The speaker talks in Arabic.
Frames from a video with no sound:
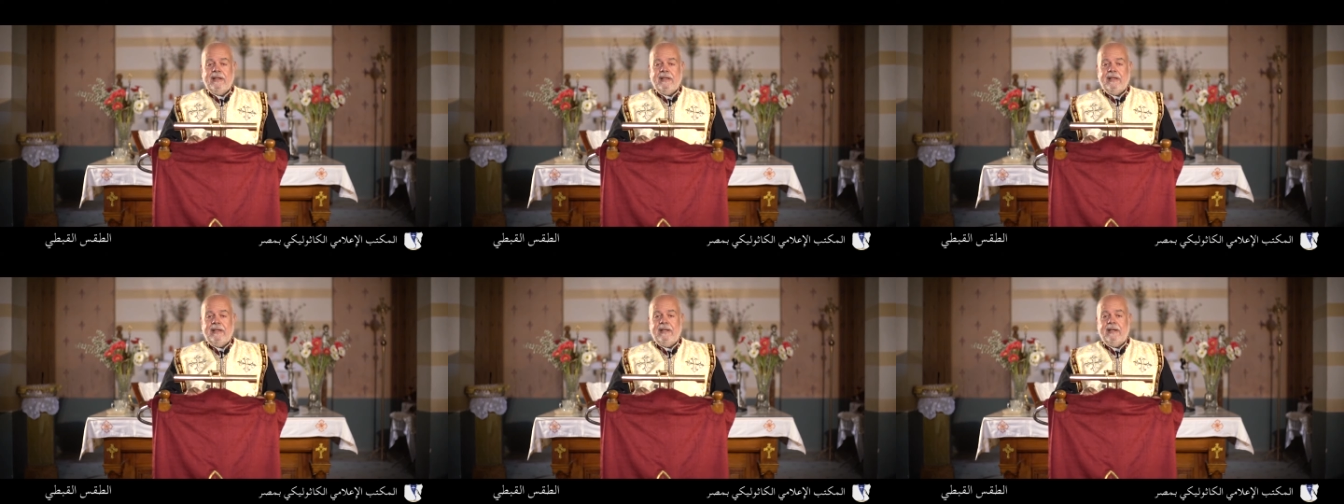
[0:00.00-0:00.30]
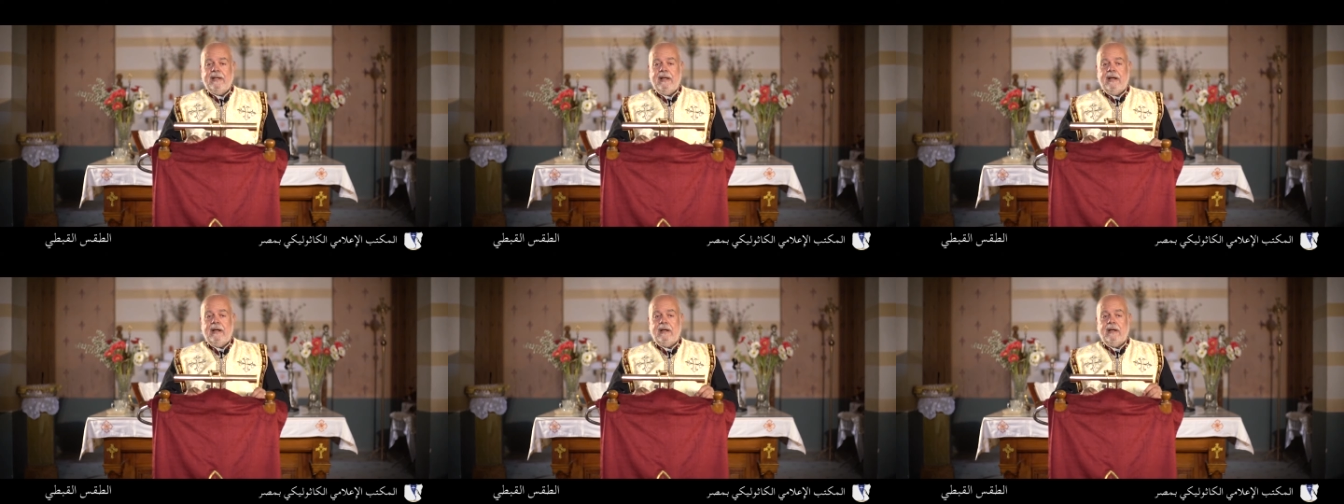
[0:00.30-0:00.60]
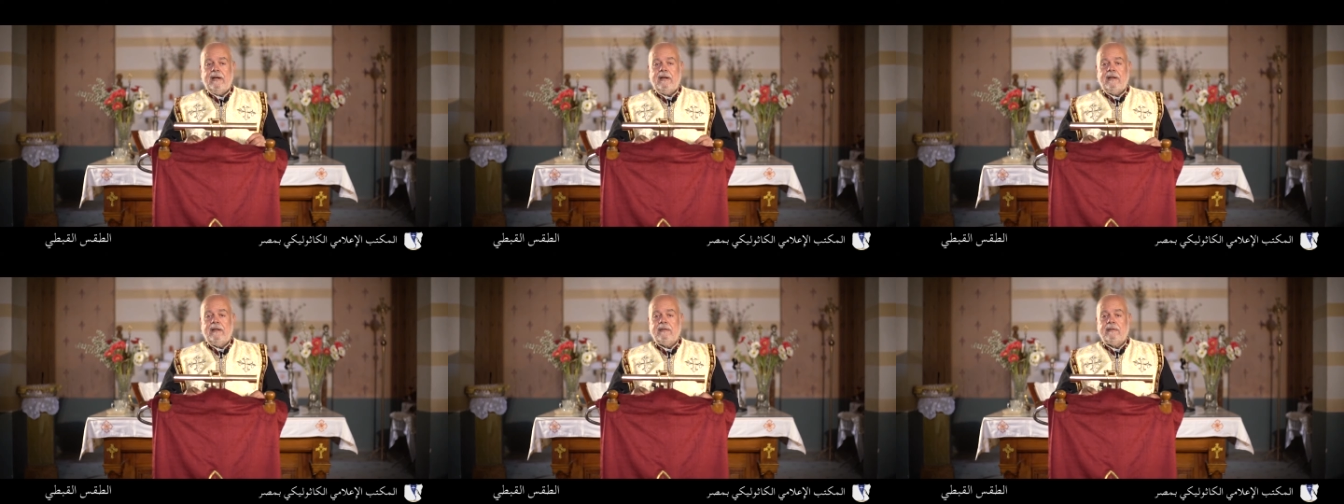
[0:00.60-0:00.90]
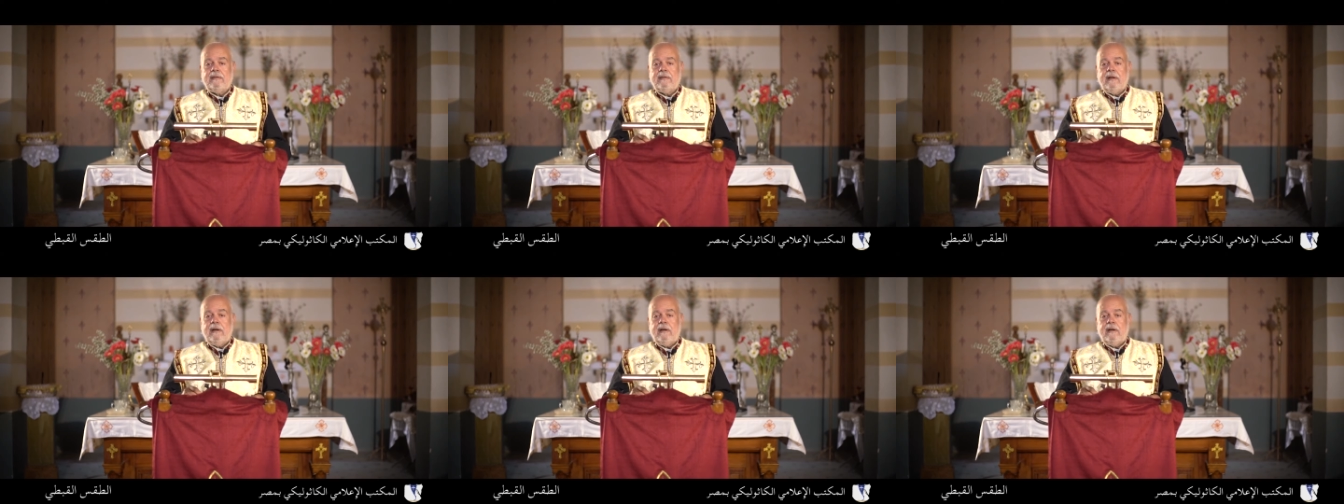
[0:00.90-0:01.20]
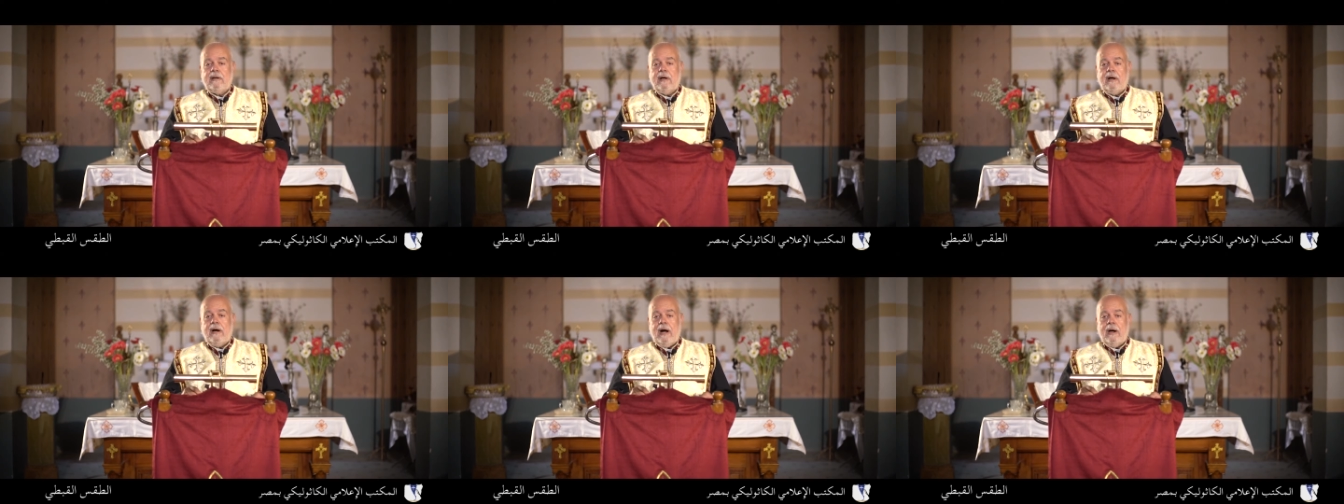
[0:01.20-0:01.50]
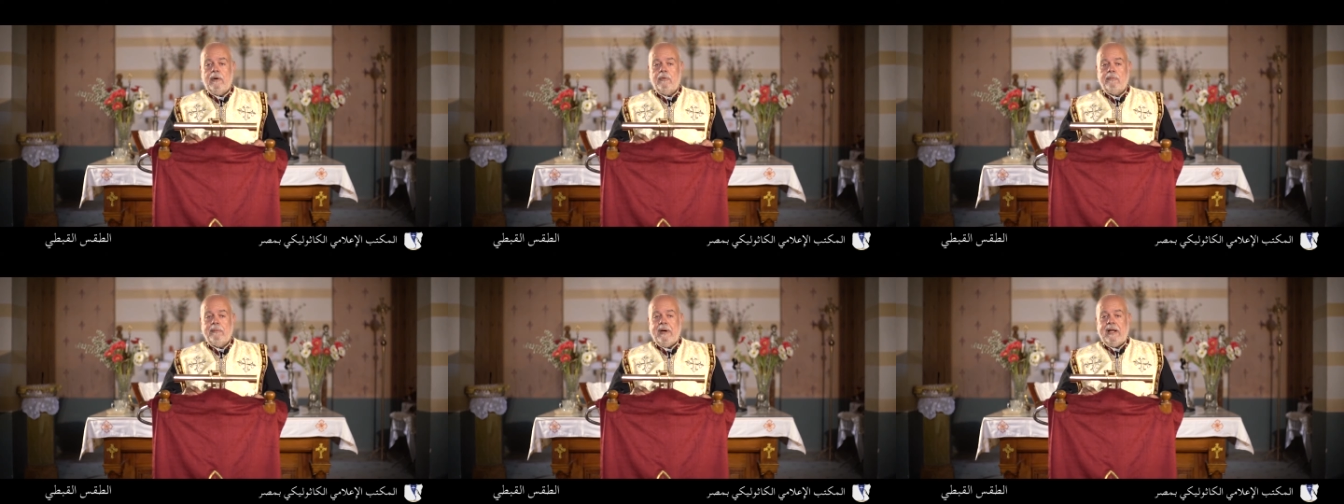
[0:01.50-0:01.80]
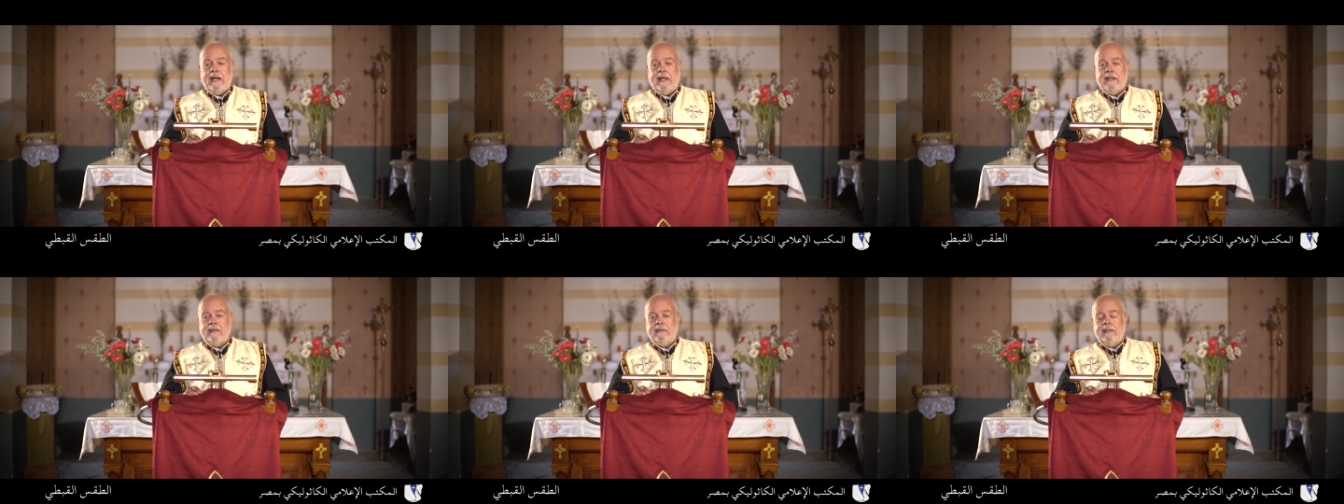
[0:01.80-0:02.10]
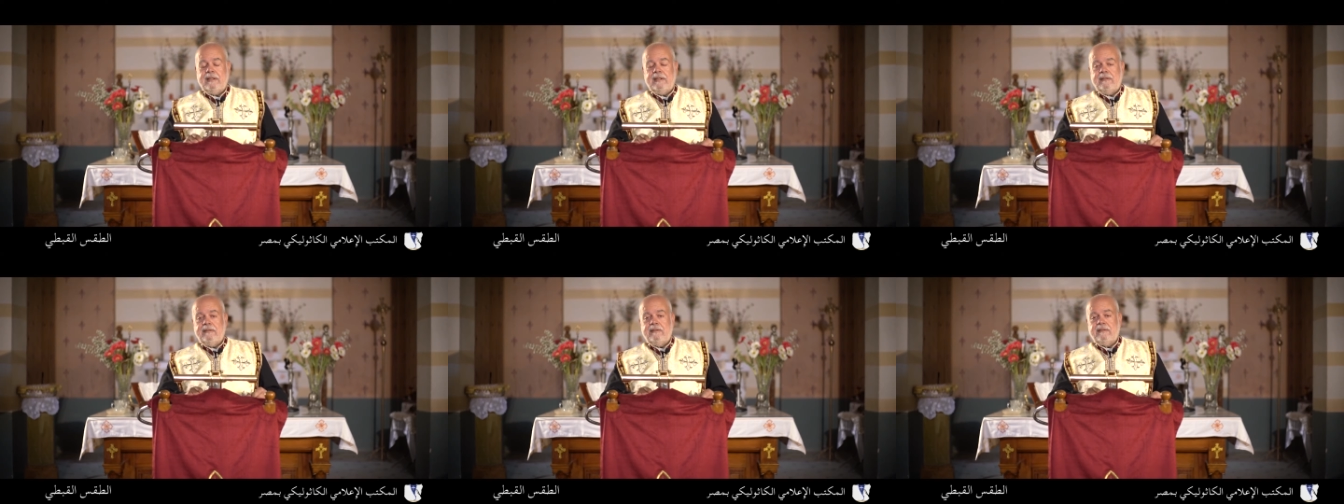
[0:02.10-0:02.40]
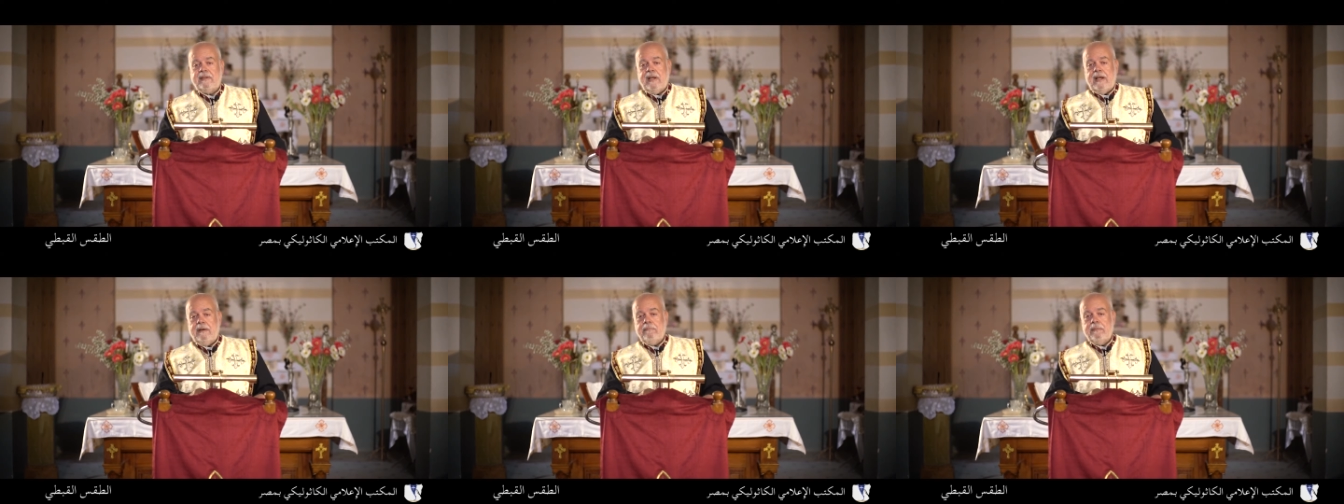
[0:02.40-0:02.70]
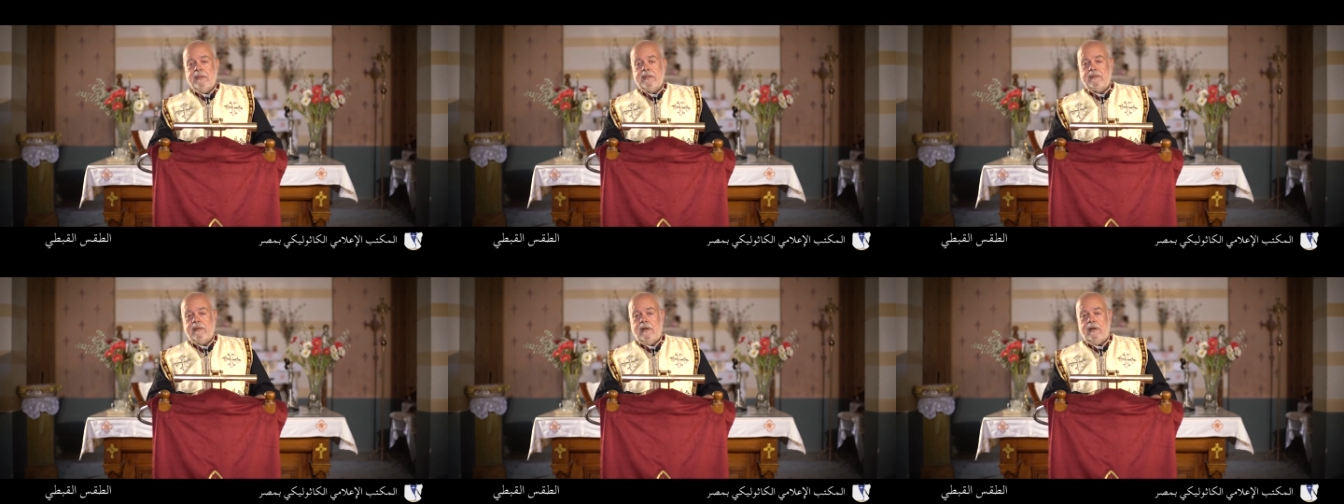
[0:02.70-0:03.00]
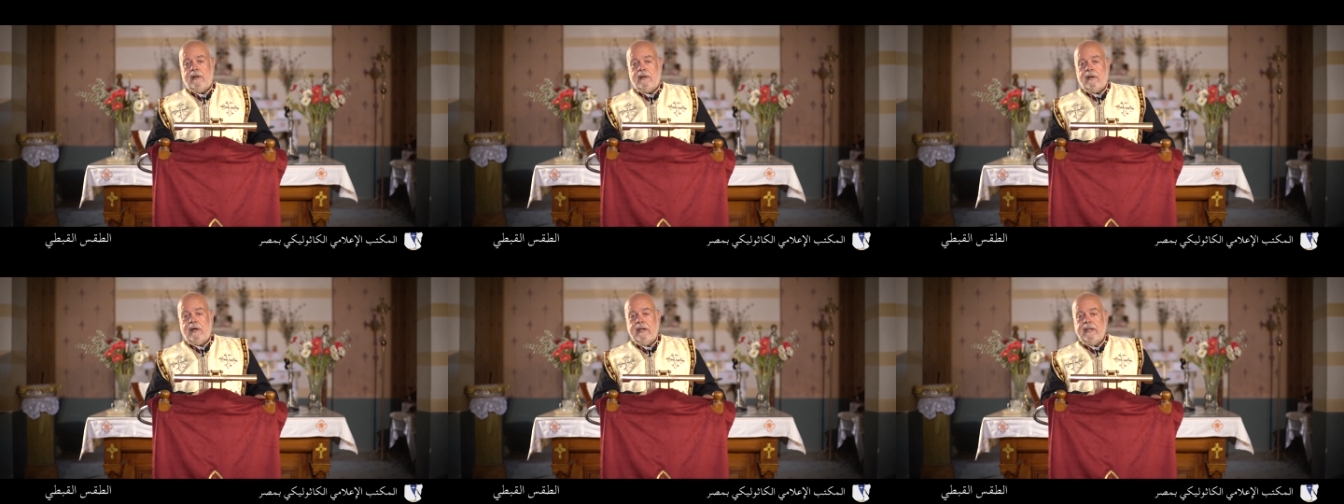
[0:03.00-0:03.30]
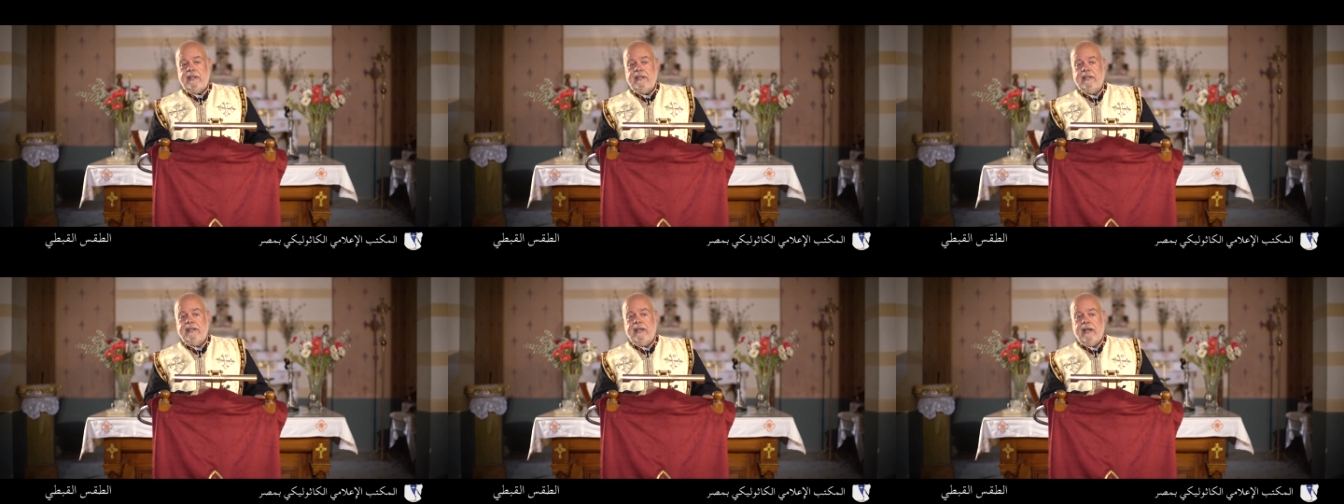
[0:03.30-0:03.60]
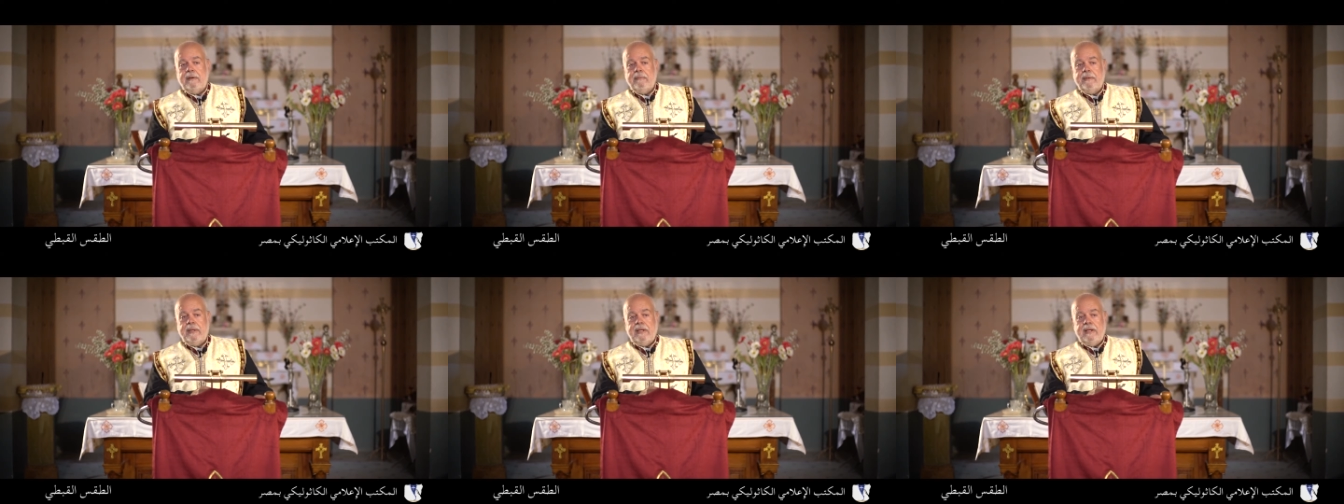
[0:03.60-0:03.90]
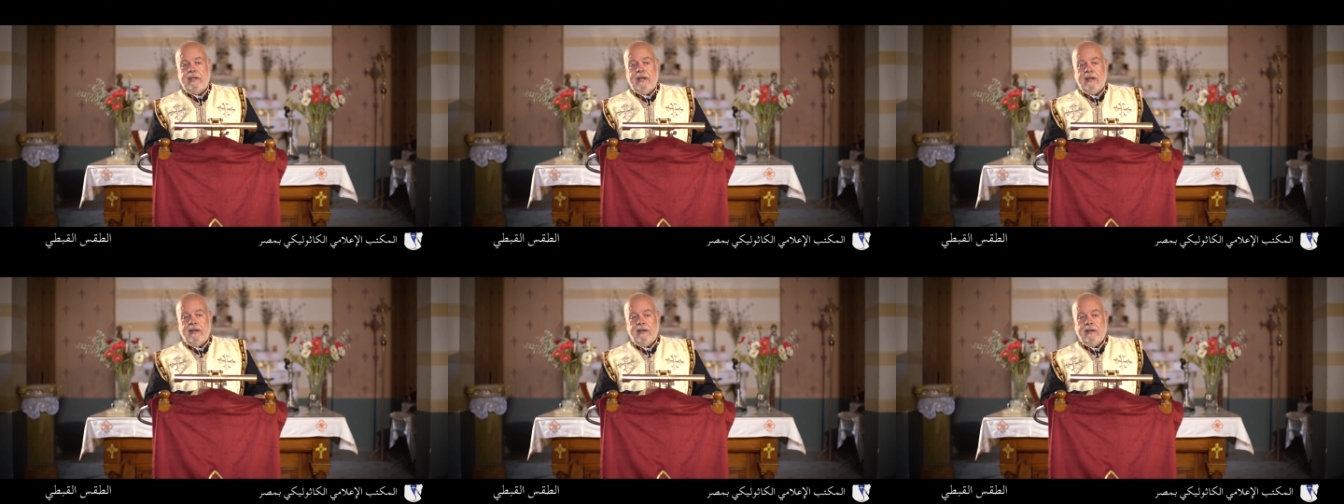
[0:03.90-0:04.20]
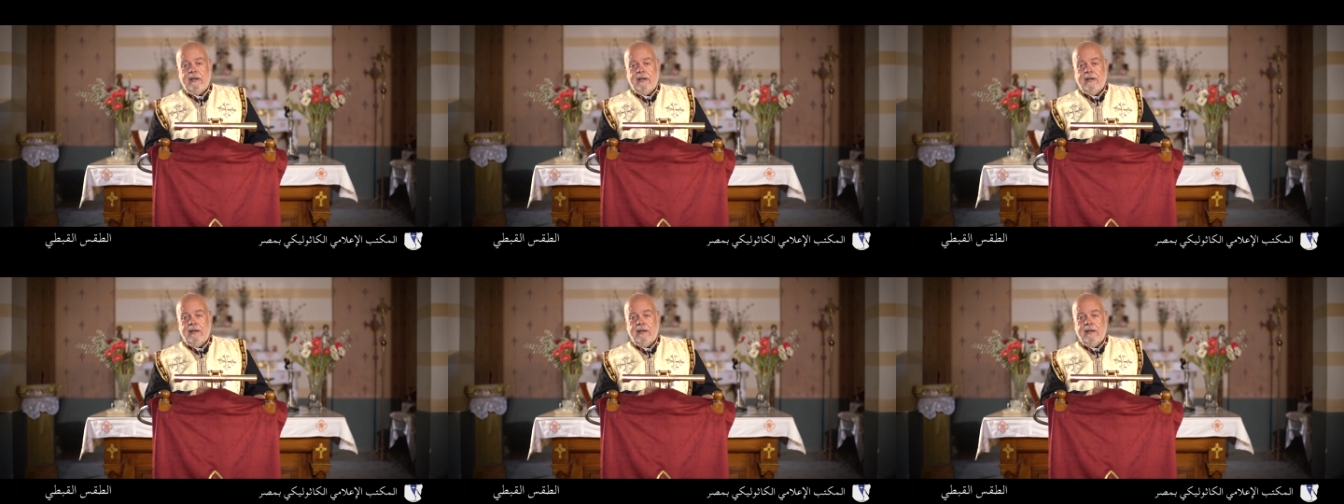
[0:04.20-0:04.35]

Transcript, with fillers: إلى طاقة أو ملأت الإنسان بطاقة إيجابية